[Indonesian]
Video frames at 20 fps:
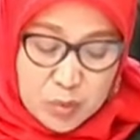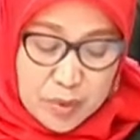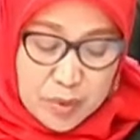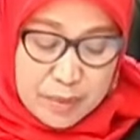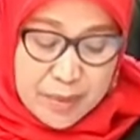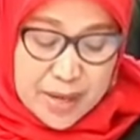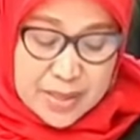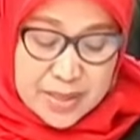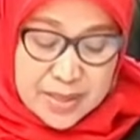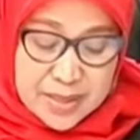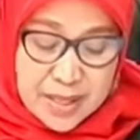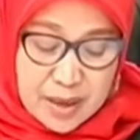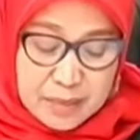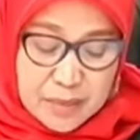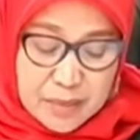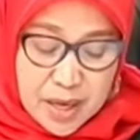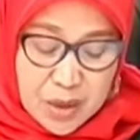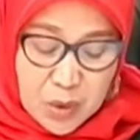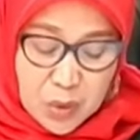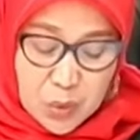memaksa
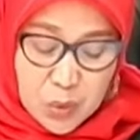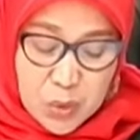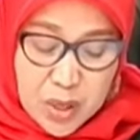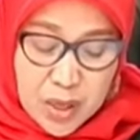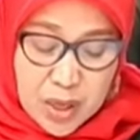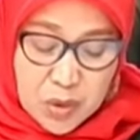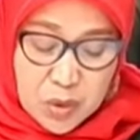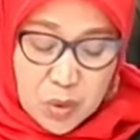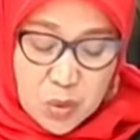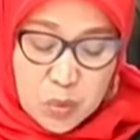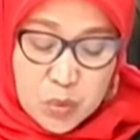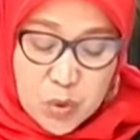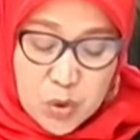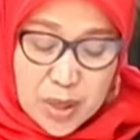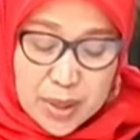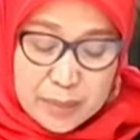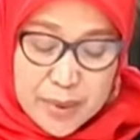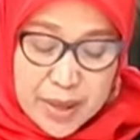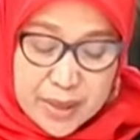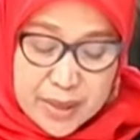melakukan
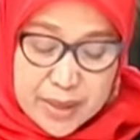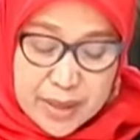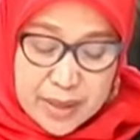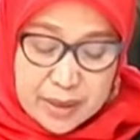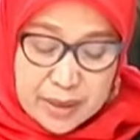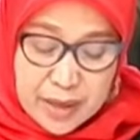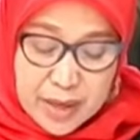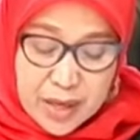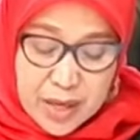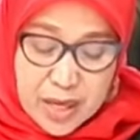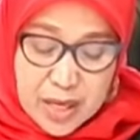hubungan badan,